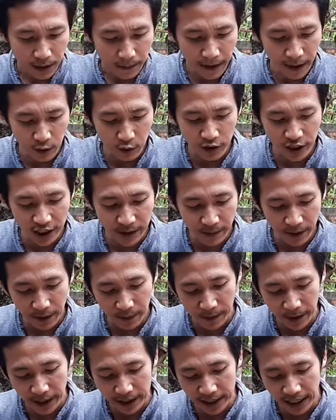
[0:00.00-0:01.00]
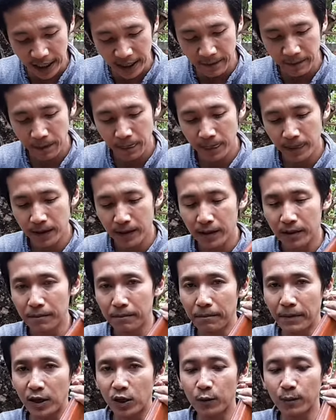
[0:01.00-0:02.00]
manonya seperti biasa
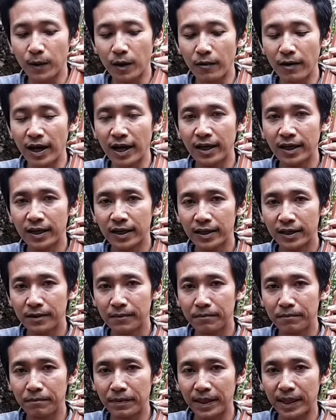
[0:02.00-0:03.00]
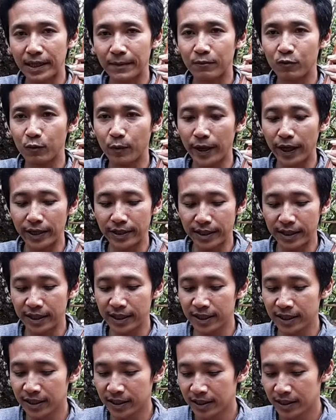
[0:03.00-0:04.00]
manu bawah 4000 PSI
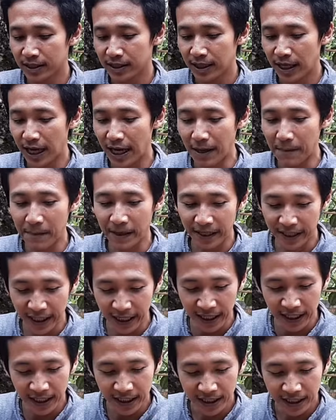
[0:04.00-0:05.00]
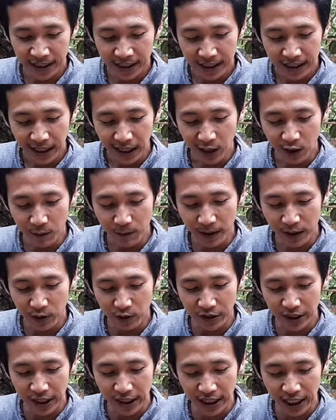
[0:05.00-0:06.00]
amannya kalau
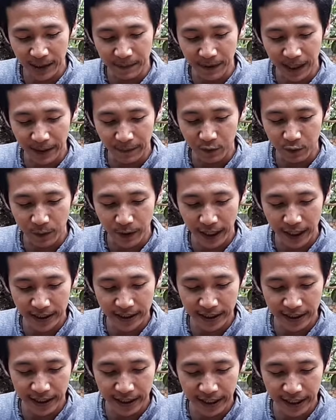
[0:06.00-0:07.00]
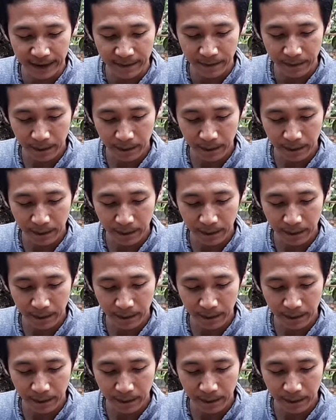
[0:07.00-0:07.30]
manonya ini 5000 PSI ya